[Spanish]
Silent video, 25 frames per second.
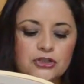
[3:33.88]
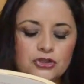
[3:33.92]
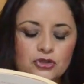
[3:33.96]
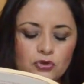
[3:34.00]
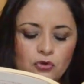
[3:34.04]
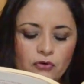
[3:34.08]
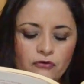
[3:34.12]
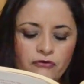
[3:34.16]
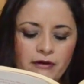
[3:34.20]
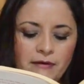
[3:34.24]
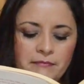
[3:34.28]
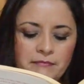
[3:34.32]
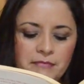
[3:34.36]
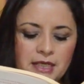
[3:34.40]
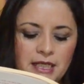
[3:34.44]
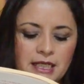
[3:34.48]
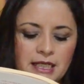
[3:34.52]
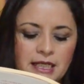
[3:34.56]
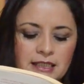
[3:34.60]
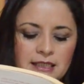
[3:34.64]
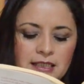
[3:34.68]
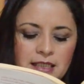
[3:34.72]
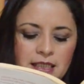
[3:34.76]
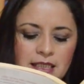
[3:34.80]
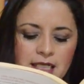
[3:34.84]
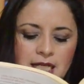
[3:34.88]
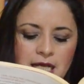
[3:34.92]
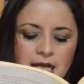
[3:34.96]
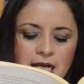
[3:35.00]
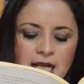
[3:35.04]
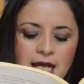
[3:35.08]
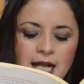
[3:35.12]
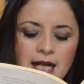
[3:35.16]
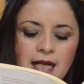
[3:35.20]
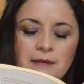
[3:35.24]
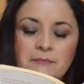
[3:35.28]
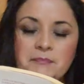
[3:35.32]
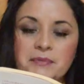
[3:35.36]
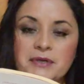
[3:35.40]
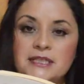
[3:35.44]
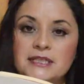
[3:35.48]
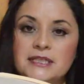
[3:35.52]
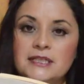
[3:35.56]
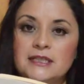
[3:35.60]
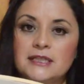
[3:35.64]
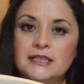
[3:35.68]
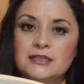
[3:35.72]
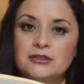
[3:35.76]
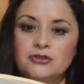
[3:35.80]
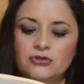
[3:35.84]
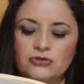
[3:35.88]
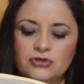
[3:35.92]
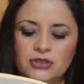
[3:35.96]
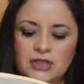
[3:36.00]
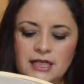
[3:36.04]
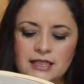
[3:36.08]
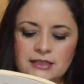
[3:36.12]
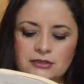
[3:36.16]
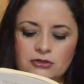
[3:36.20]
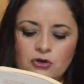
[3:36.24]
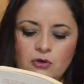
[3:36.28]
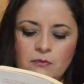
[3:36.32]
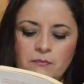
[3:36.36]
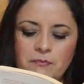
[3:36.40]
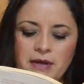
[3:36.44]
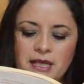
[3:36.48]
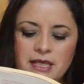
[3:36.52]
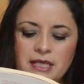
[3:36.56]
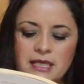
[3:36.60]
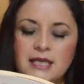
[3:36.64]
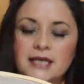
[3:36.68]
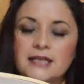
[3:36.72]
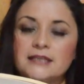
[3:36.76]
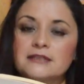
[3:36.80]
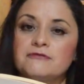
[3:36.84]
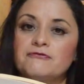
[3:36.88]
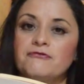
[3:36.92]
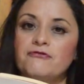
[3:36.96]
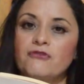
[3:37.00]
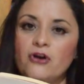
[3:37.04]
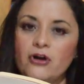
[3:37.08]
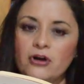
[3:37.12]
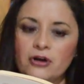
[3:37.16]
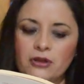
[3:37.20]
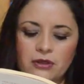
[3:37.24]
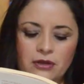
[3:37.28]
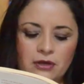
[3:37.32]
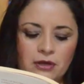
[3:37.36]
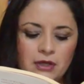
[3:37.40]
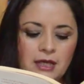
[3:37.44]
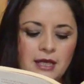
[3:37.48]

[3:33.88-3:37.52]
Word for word: Su familia tenía la representación de las compañías Ford,